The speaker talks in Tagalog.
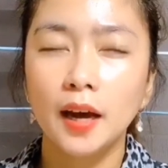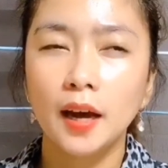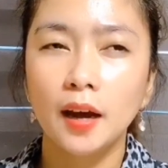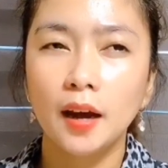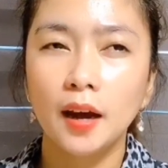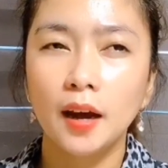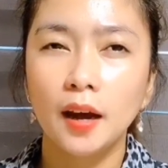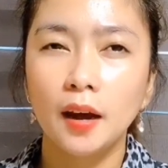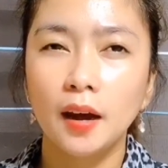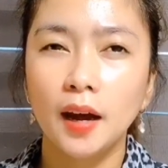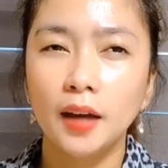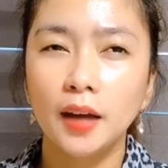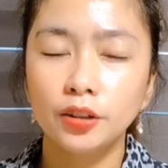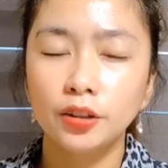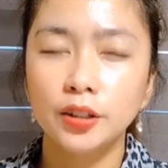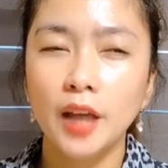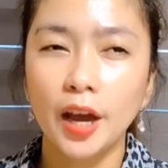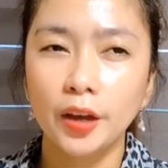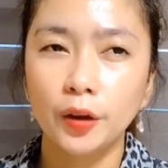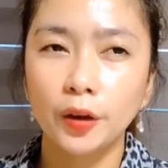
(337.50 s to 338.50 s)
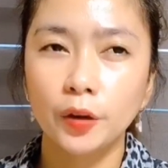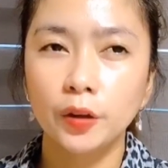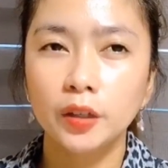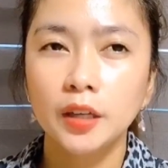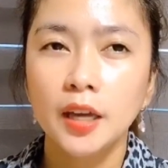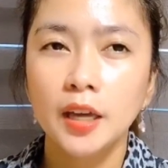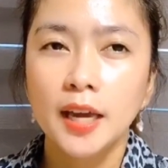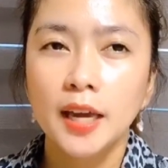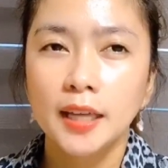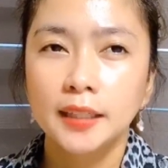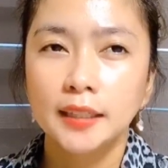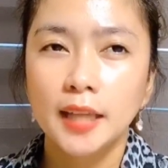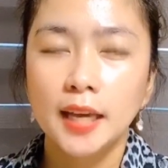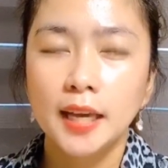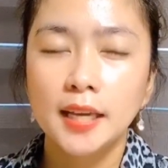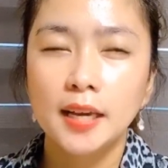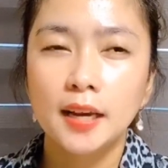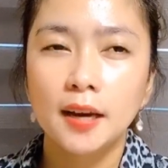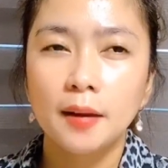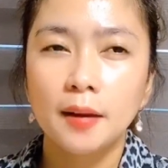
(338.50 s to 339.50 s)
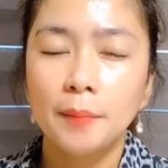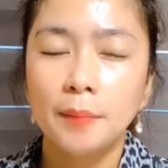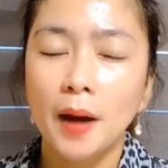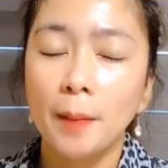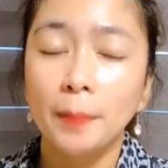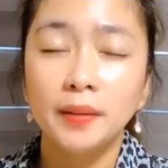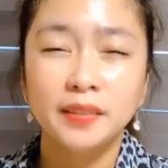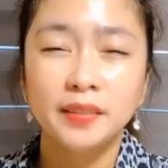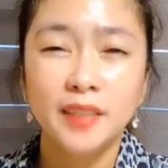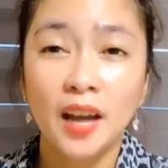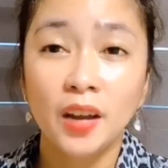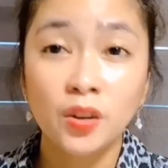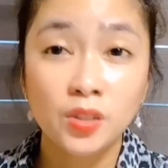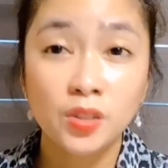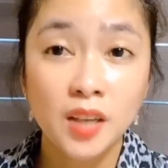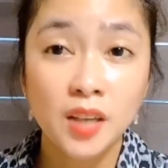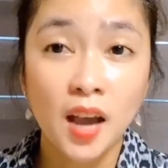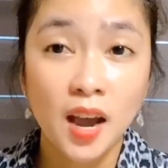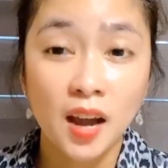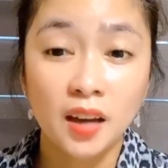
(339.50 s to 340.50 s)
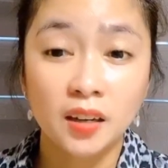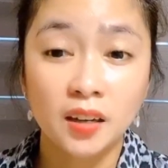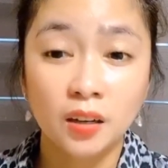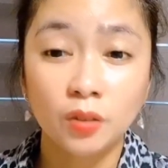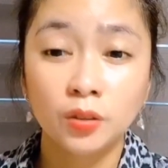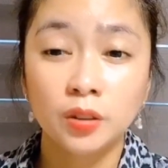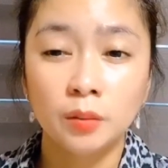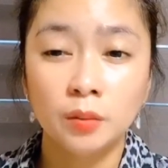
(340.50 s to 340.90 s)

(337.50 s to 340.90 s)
ano tayo, na babad tayo sa araw, di ba?